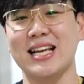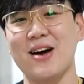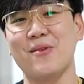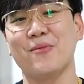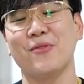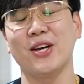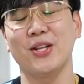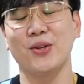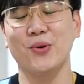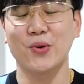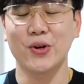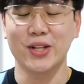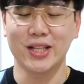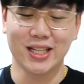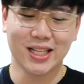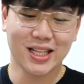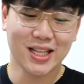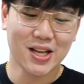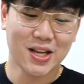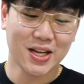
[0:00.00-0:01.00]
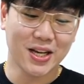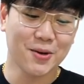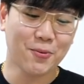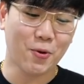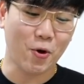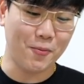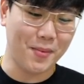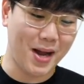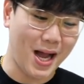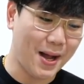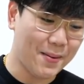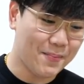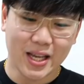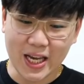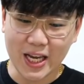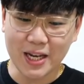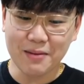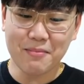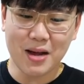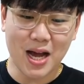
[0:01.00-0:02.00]
ทำไว้ทุกคนคือผมอะ
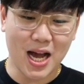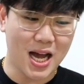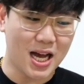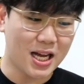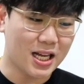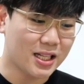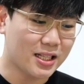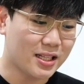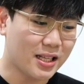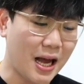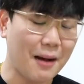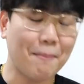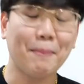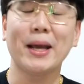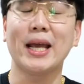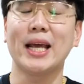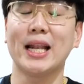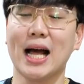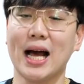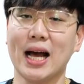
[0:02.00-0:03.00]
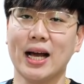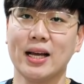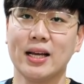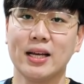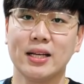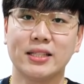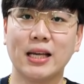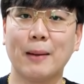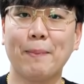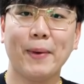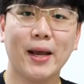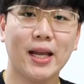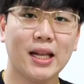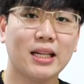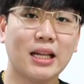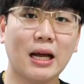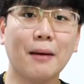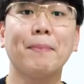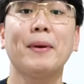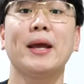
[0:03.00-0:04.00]
คิดมาทั้งปีแล้วจากปีนี้
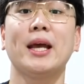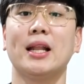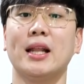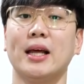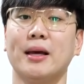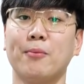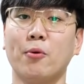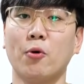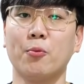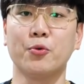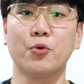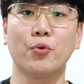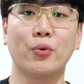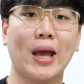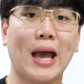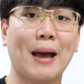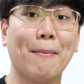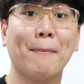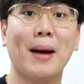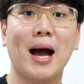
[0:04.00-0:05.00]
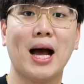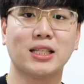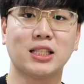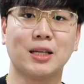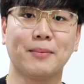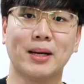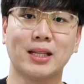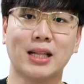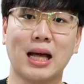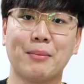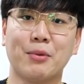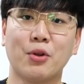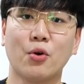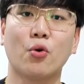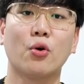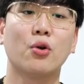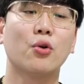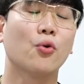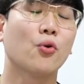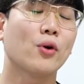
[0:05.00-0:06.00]
ทั้งปีเลยผมอยู่แคมป์มาใช่ไหมตามที่ค
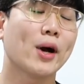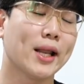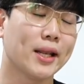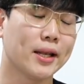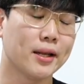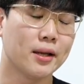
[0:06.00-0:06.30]
นรู้กัน